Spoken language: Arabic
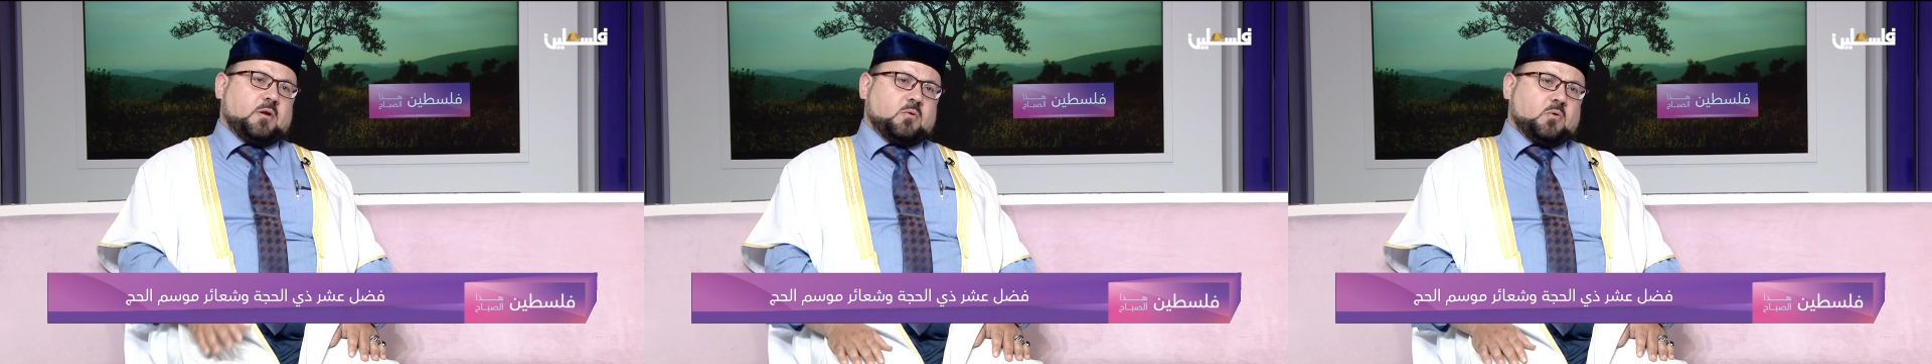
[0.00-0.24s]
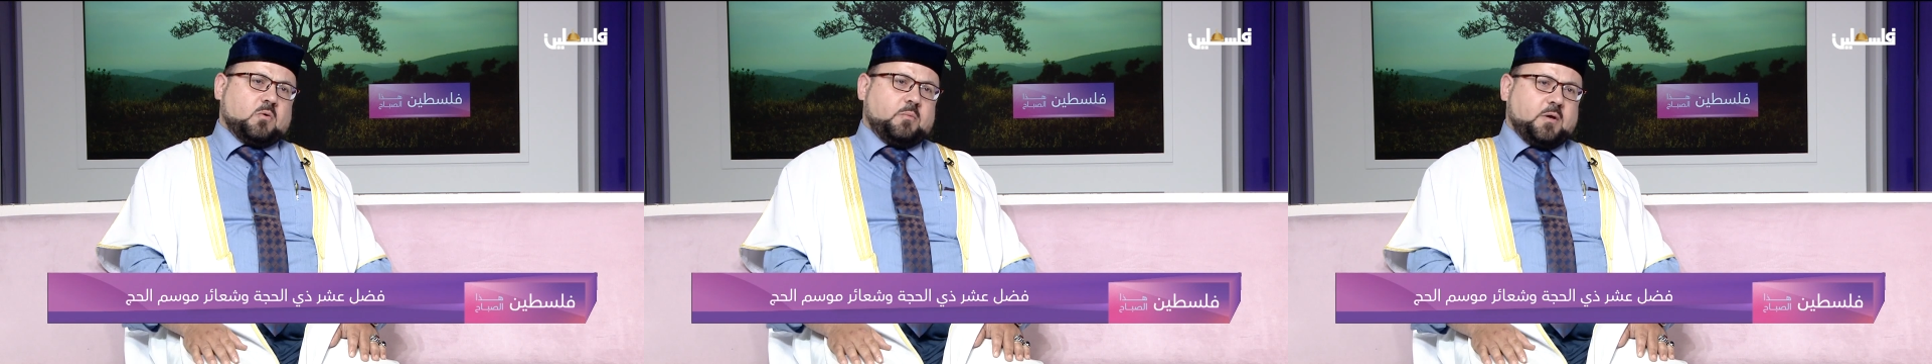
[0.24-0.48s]

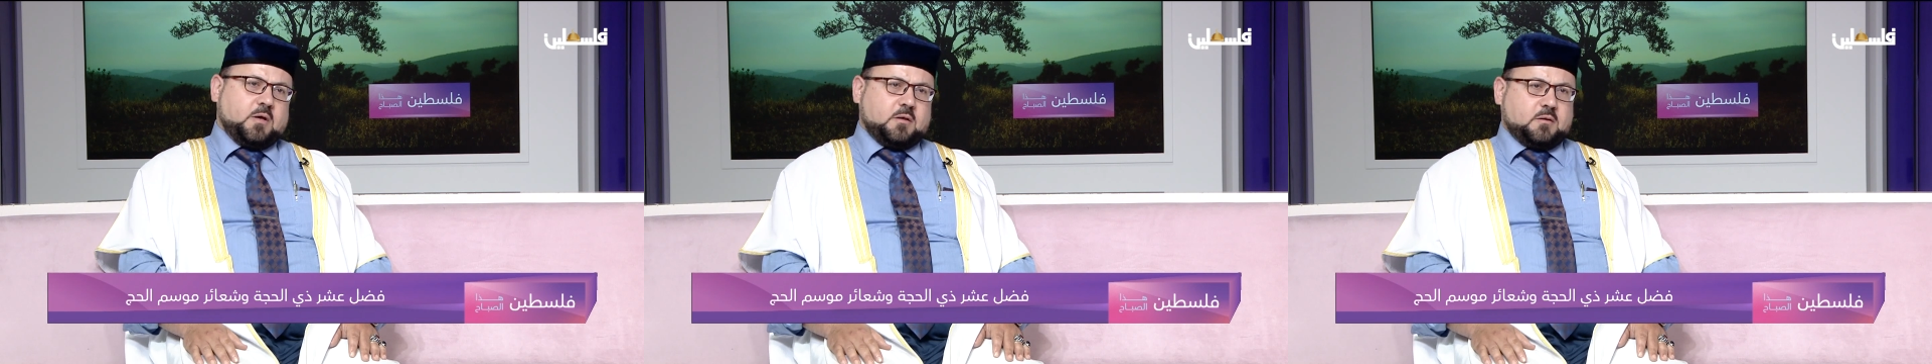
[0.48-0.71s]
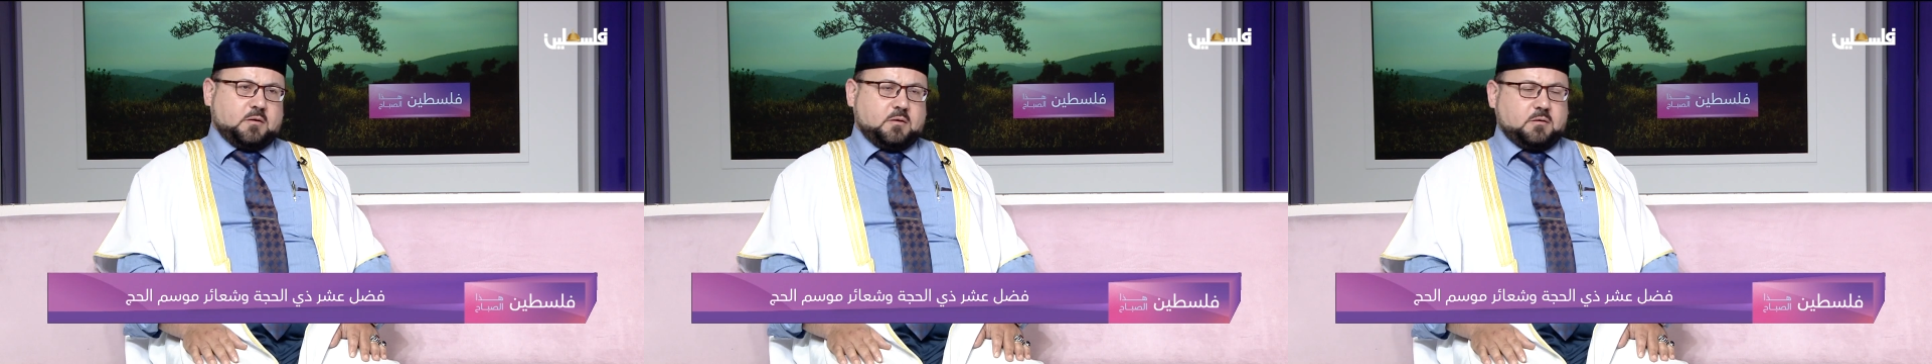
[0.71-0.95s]

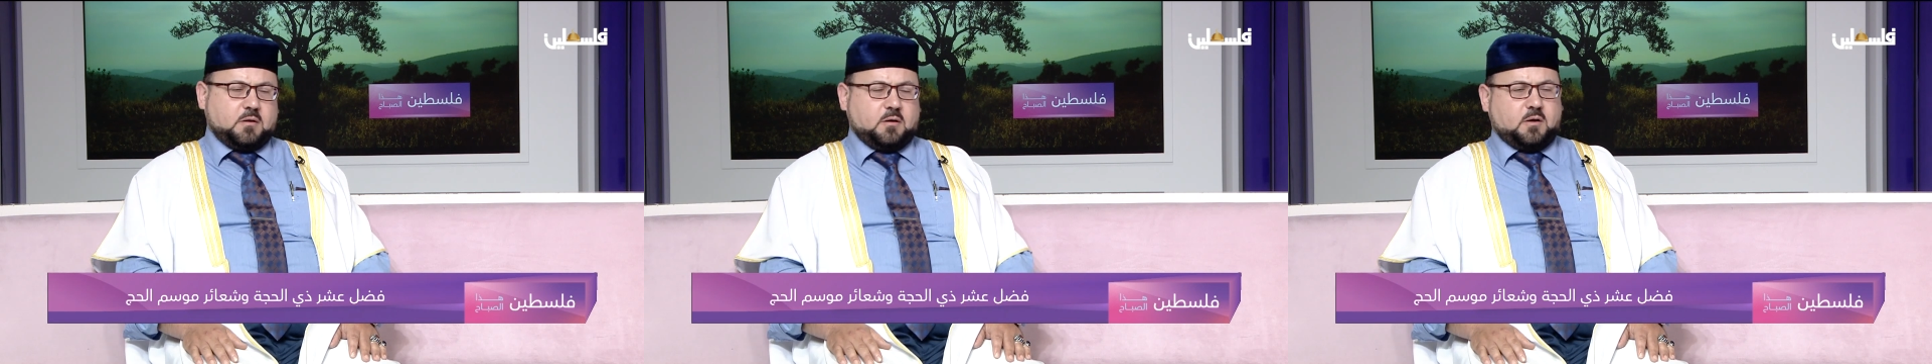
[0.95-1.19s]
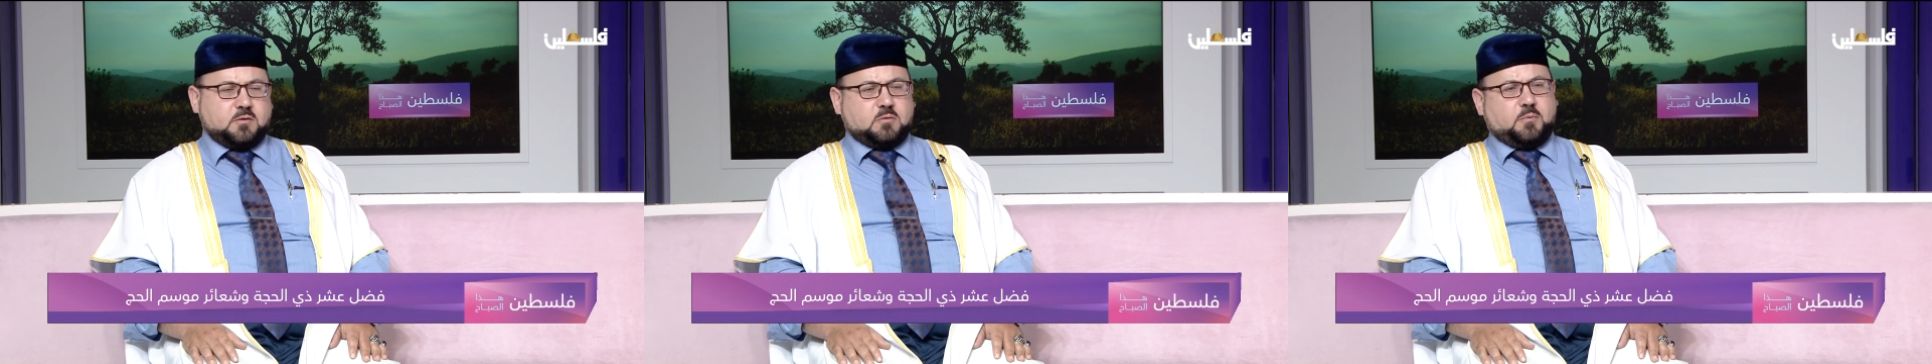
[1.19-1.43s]
القربات عند
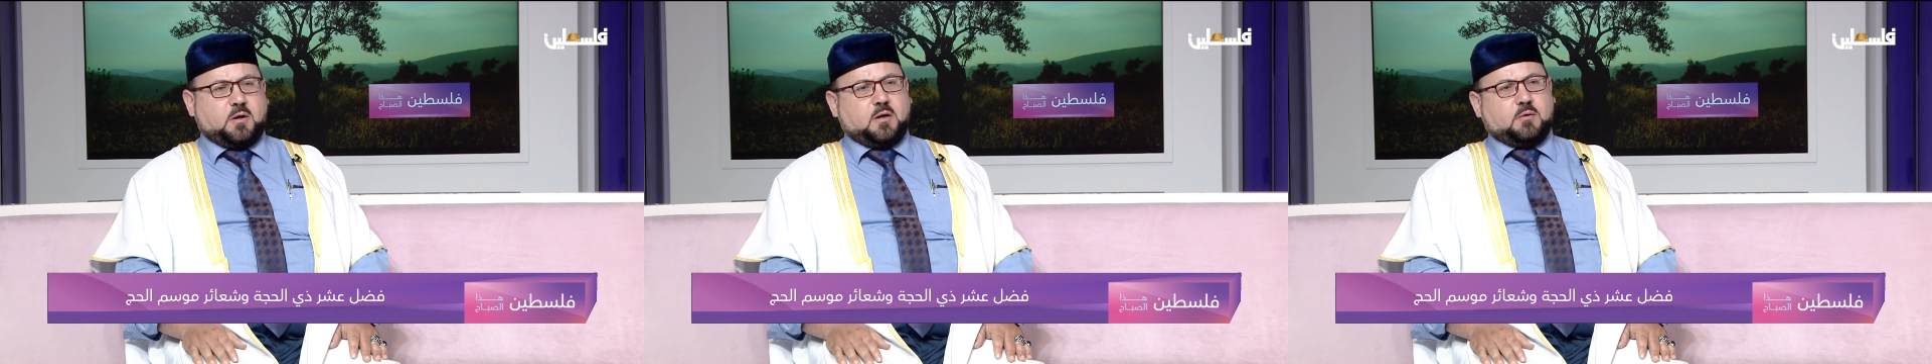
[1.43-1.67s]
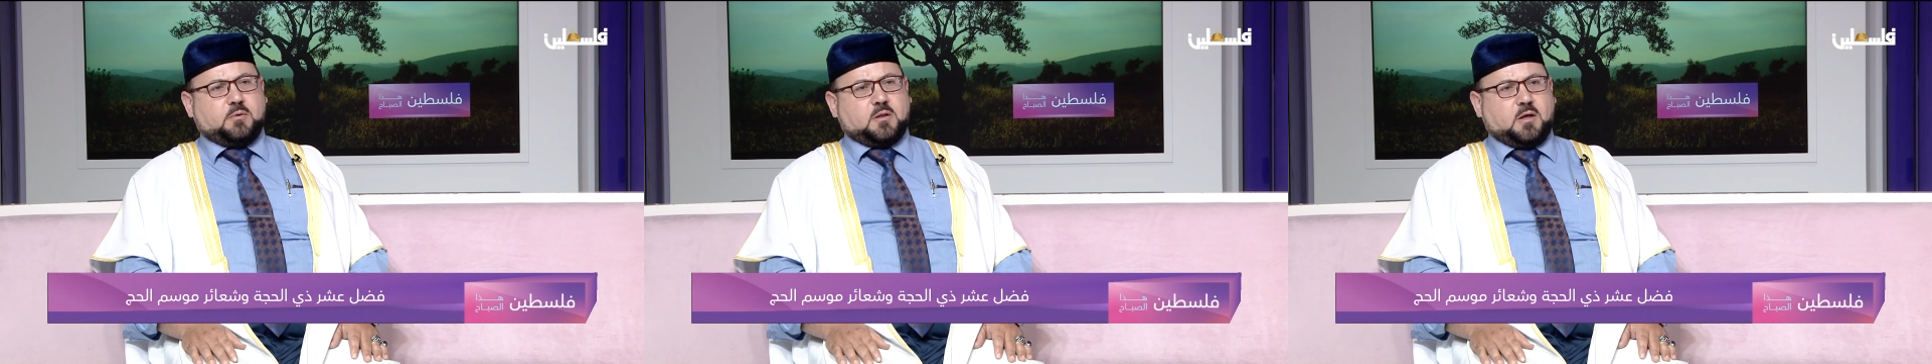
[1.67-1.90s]
الله
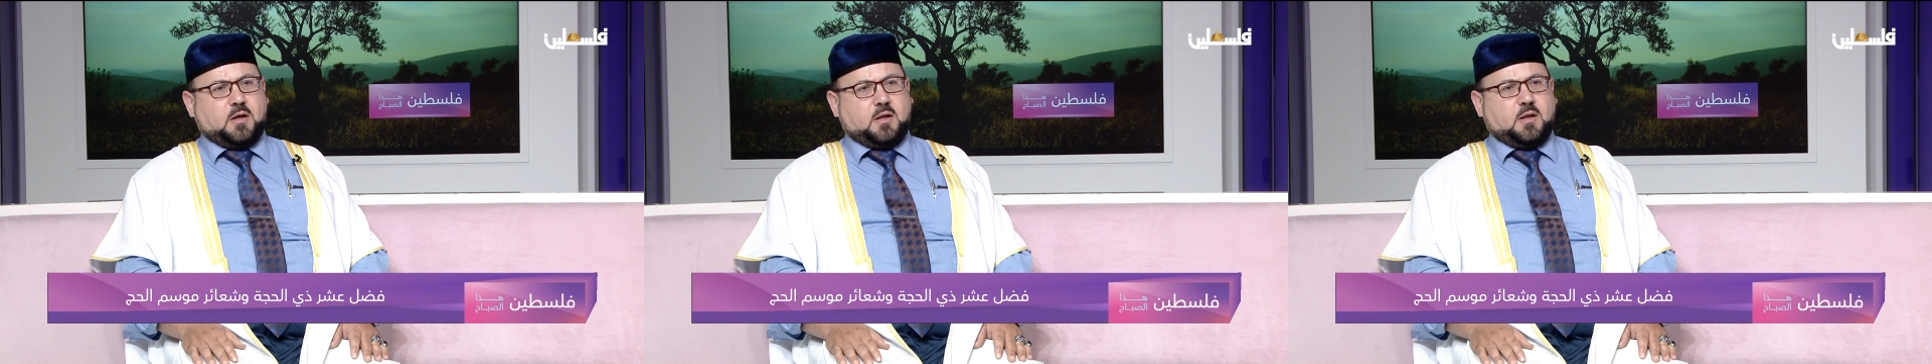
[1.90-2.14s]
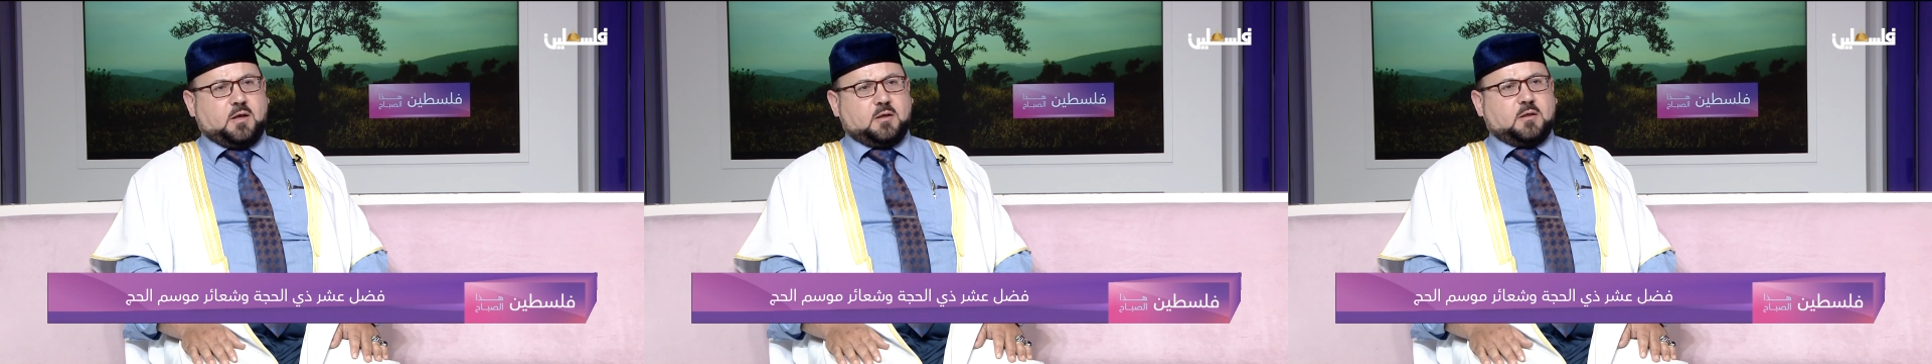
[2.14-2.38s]
سبحانه
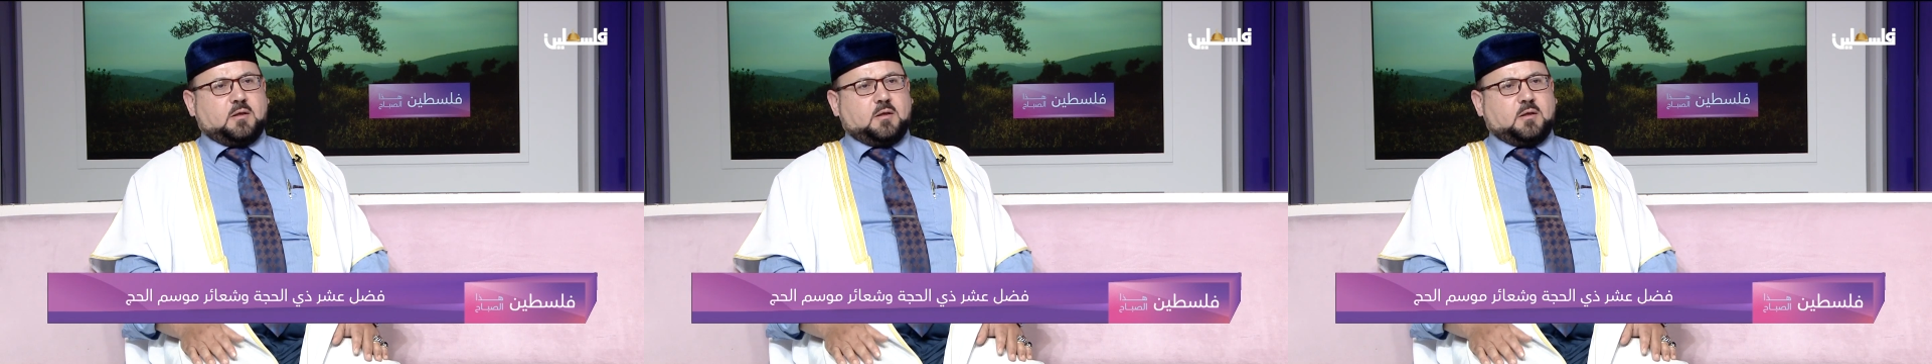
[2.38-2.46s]
وتعالى